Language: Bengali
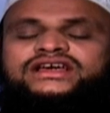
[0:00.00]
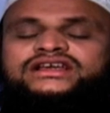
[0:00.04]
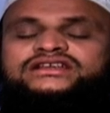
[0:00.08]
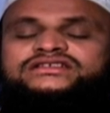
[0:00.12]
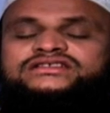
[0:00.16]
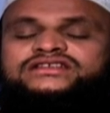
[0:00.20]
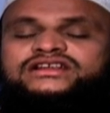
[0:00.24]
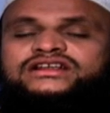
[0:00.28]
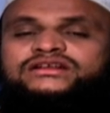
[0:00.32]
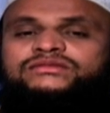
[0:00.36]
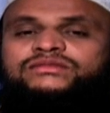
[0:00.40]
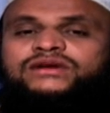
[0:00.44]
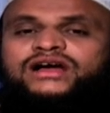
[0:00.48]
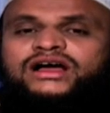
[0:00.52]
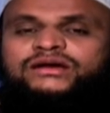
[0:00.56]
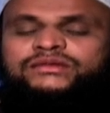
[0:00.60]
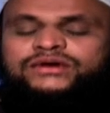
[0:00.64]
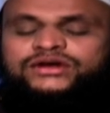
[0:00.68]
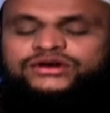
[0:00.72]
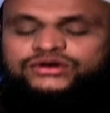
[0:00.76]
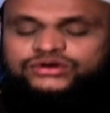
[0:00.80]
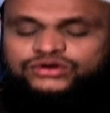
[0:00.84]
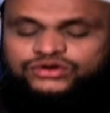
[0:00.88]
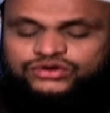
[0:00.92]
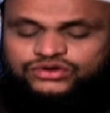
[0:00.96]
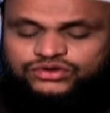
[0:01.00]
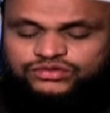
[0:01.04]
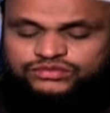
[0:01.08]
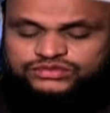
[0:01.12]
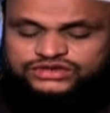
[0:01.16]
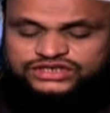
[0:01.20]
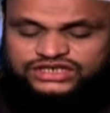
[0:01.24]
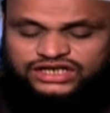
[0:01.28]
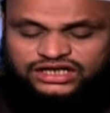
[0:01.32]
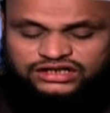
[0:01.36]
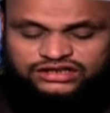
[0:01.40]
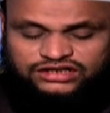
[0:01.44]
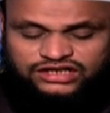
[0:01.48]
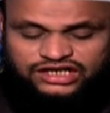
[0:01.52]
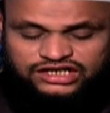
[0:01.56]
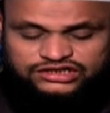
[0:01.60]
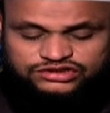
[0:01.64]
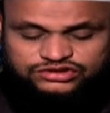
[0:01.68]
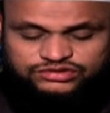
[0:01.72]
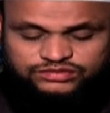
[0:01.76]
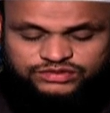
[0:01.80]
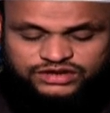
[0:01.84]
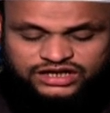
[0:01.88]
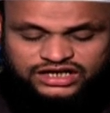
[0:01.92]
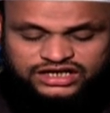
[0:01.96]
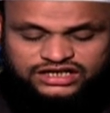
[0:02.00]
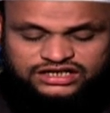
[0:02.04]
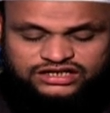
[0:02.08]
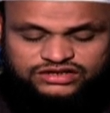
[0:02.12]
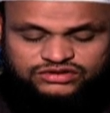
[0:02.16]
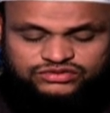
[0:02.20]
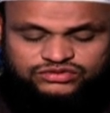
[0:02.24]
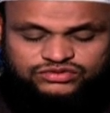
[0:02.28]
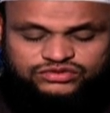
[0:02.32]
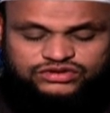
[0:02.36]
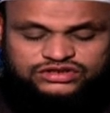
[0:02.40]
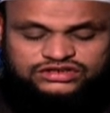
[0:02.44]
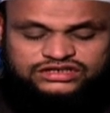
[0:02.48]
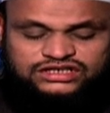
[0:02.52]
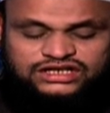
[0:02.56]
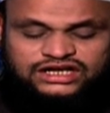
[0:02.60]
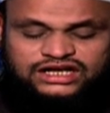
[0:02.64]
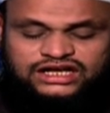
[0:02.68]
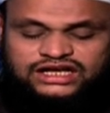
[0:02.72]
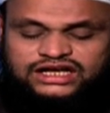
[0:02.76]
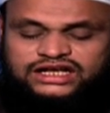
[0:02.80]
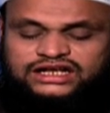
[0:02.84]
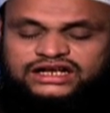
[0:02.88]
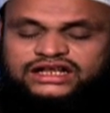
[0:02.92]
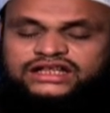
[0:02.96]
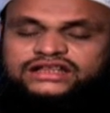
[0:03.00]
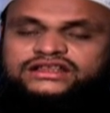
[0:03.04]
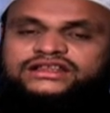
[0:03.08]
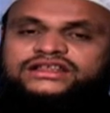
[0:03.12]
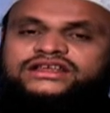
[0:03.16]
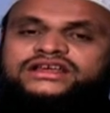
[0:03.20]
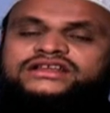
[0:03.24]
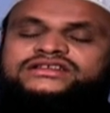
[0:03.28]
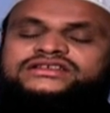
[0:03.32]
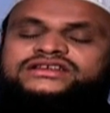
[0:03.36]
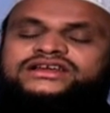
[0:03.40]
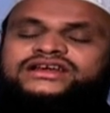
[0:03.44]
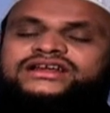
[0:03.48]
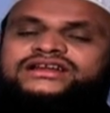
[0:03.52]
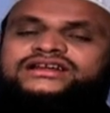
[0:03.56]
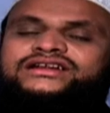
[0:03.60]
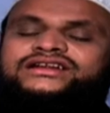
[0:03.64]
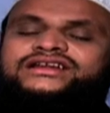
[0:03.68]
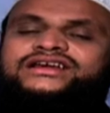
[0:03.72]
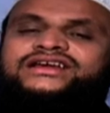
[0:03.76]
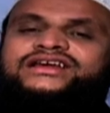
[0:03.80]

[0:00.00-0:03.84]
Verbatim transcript: এই জিলবাবের হুকুম যে আল্লাহ সুফান দিয়েছেন